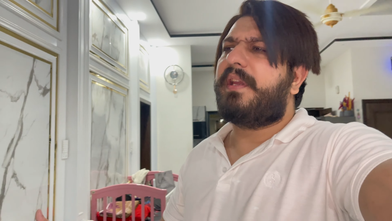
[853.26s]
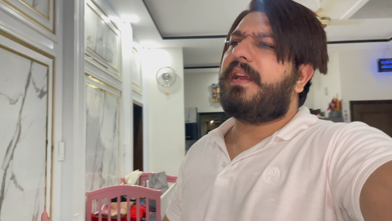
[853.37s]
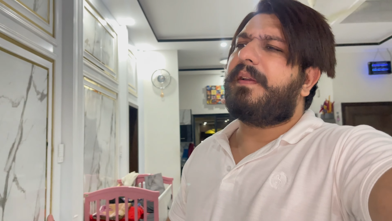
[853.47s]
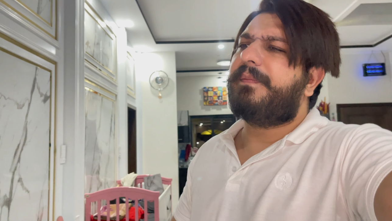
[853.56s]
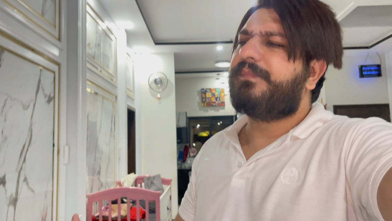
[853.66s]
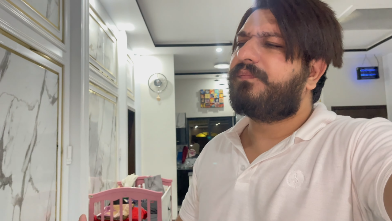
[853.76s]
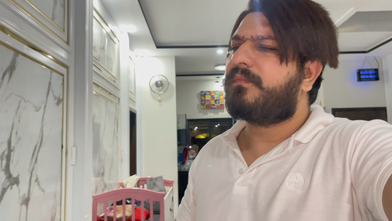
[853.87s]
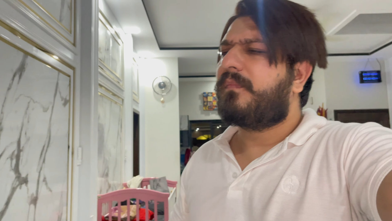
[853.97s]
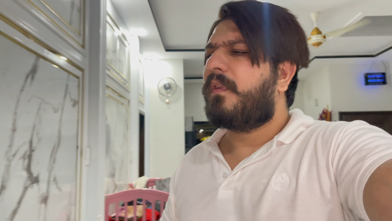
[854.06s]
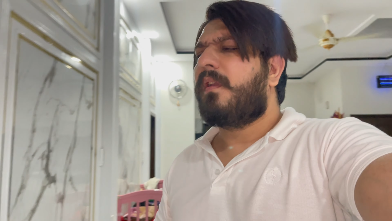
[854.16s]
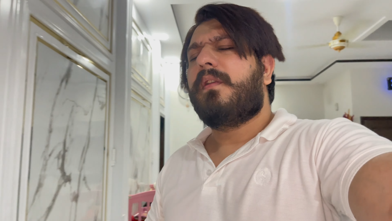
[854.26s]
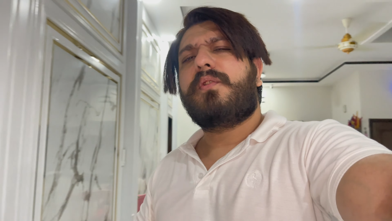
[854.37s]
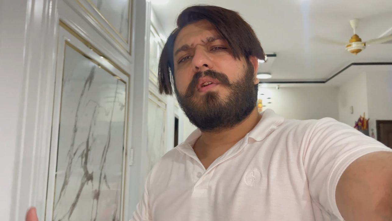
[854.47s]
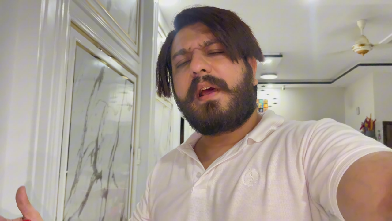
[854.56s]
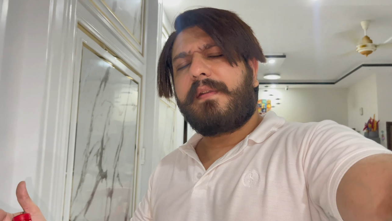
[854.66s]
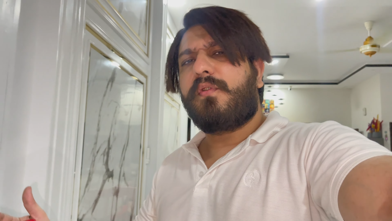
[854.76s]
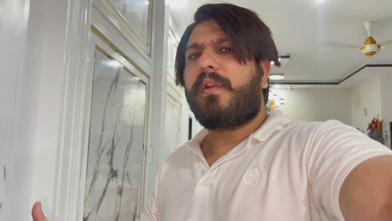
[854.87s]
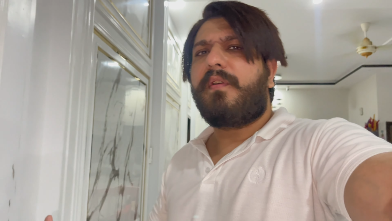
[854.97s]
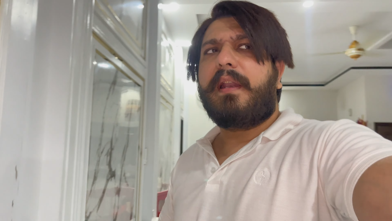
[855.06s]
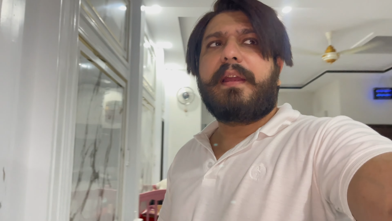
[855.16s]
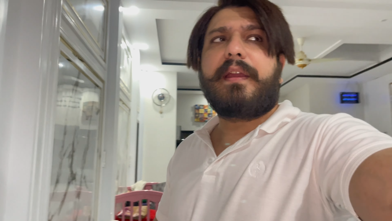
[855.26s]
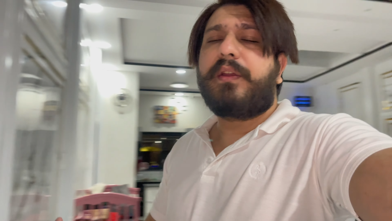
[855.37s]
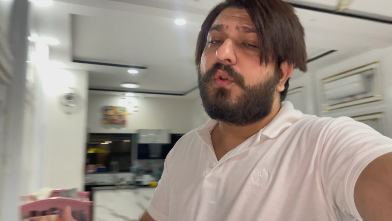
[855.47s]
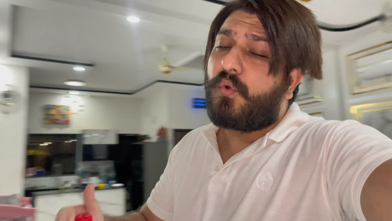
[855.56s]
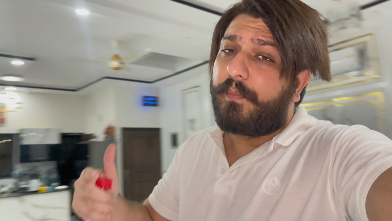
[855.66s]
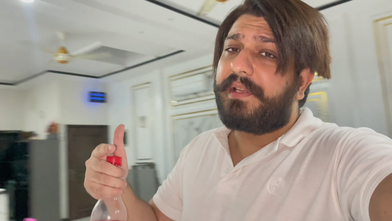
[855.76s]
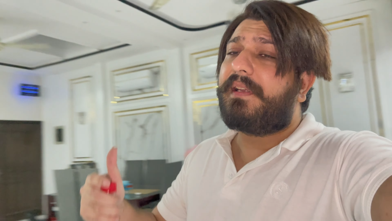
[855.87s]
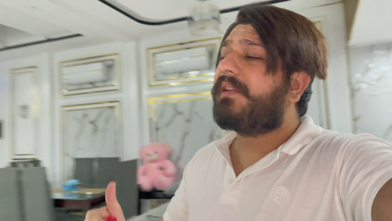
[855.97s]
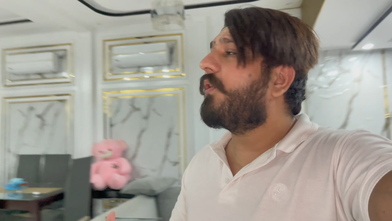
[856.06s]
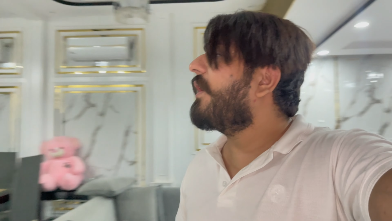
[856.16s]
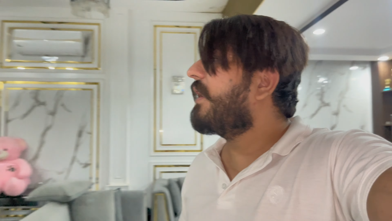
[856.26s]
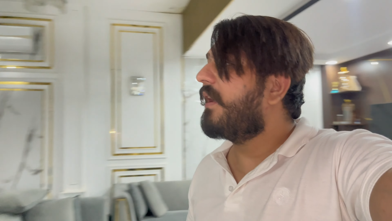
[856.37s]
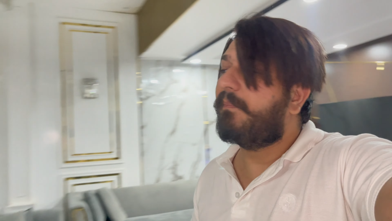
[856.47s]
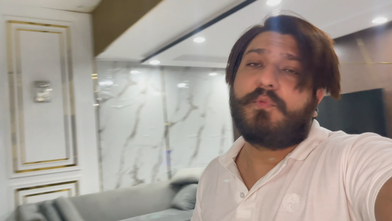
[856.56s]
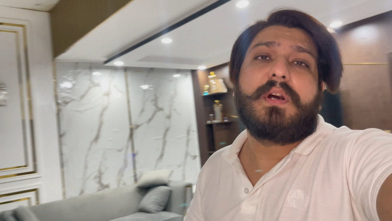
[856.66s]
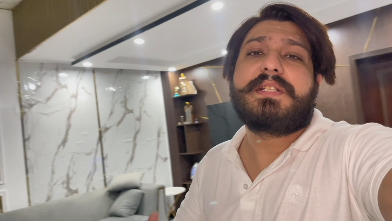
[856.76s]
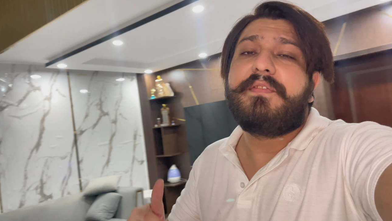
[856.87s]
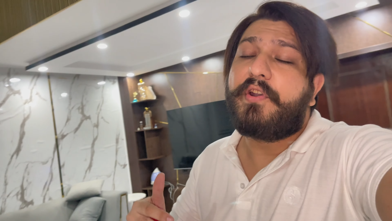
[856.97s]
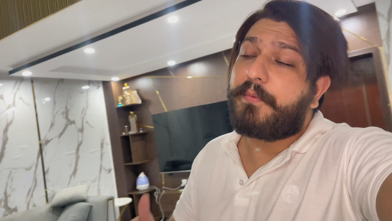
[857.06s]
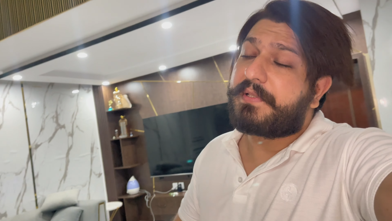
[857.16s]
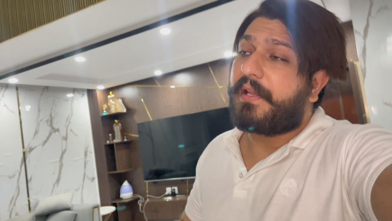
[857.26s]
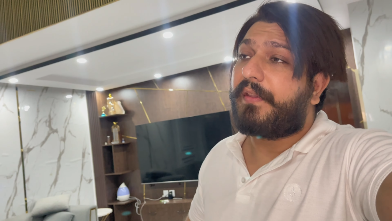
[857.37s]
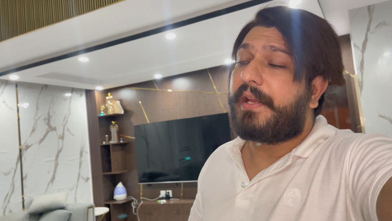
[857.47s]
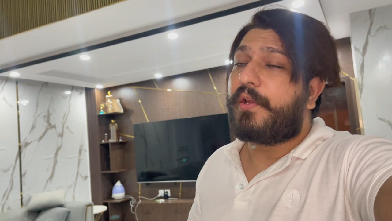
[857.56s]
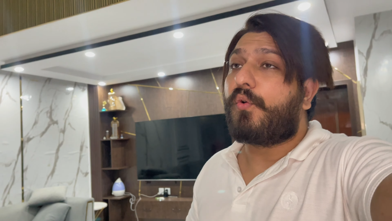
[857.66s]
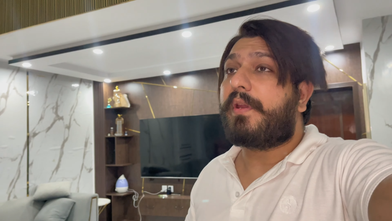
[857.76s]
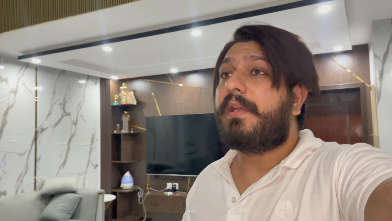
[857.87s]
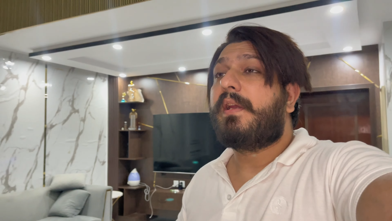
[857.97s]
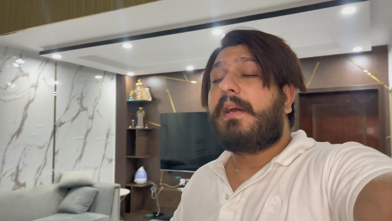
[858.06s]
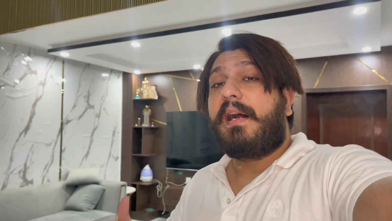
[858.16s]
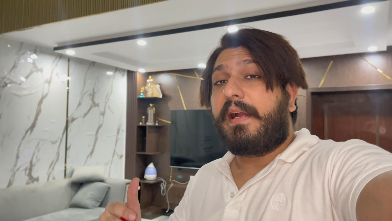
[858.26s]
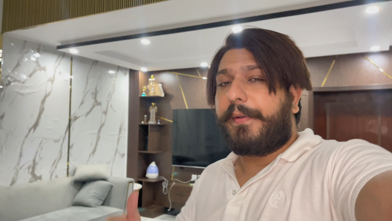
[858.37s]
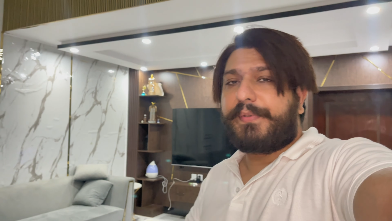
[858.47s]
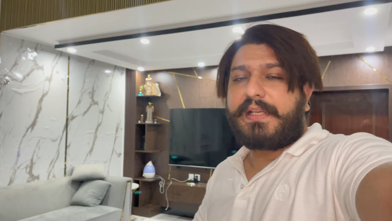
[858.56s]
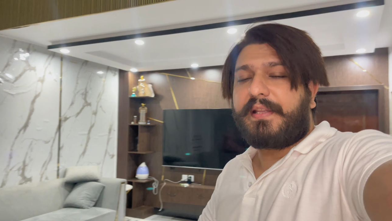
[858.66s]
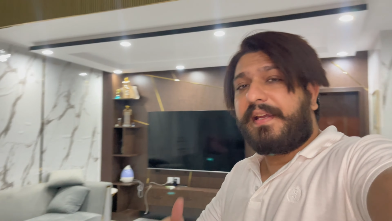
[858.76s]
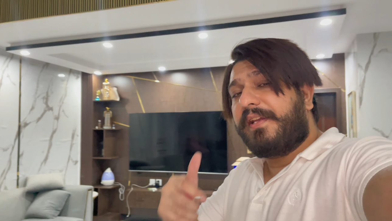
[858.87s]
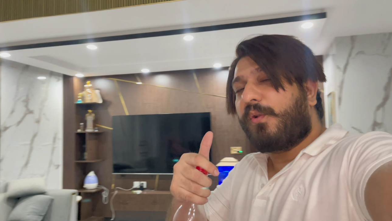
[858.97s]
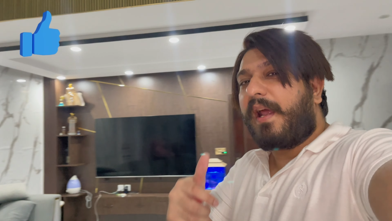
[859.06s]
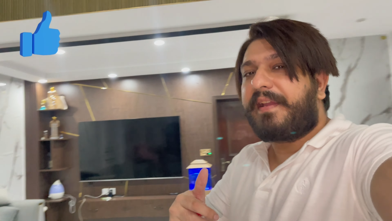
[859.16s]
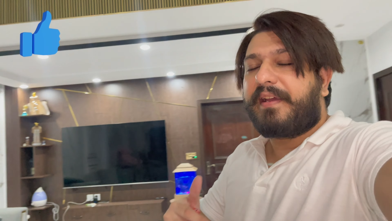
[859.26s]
गया है तो खैर वो करवा लेंगे उम्मीद करता हूँ यार आपको आज की वीडियो पसंद आई होगी अगर पसंद आई है तो लाइक